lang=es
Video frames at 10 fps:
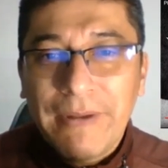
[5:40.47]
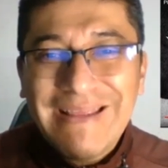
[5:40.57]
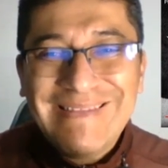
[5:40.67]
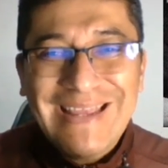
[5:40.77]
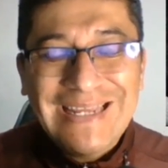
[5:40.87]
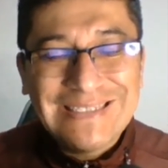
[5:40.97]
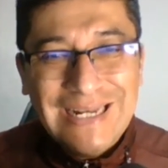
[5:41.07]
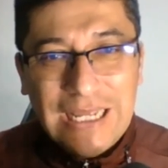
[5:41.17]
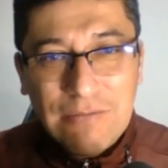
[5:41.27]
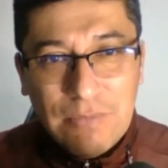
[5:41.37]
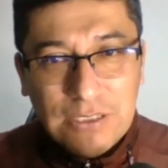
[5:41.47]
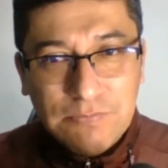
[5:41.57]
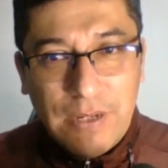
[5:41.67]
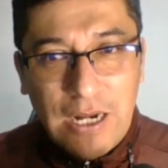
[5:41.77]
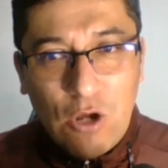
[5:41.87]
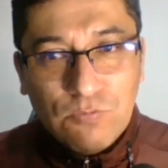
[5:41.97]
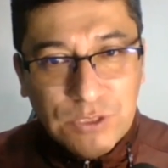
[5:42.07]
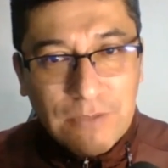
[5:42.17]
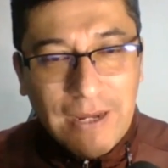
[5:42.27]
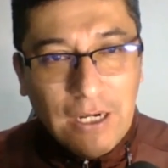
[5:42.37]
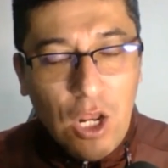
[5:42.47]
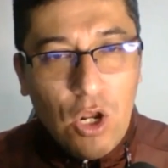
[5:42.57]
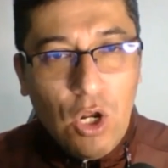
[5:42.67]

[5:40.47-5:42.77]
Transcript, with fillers: prende las alarmas para observar